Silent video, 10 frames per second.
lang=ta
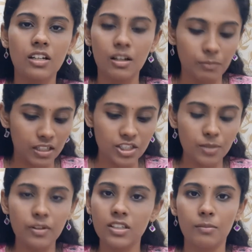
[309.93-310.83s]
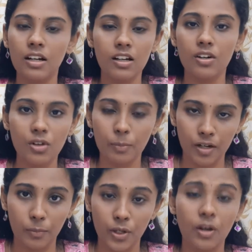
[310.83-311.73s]
நம்ம நிச்சயமாக அதை நம்மளால் கண்ட்ரோல்
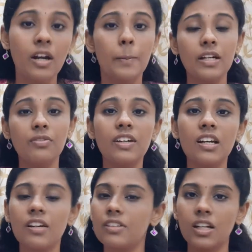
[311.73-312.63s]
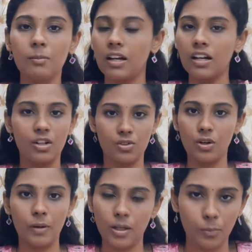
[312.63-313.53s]
பண்ண முடியும் பட் ஃபியரை வந்து நம்மளால்
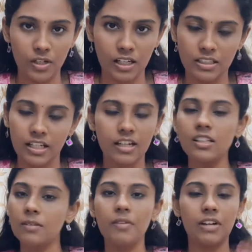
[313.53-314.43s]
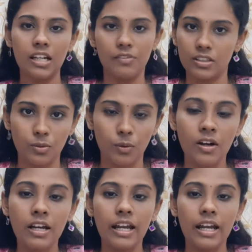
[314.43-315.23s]
கண்ட்ரோல் பண்ண முடியாது ஏன்னா அது நம்ம வெளியில் வந்துடுவோம்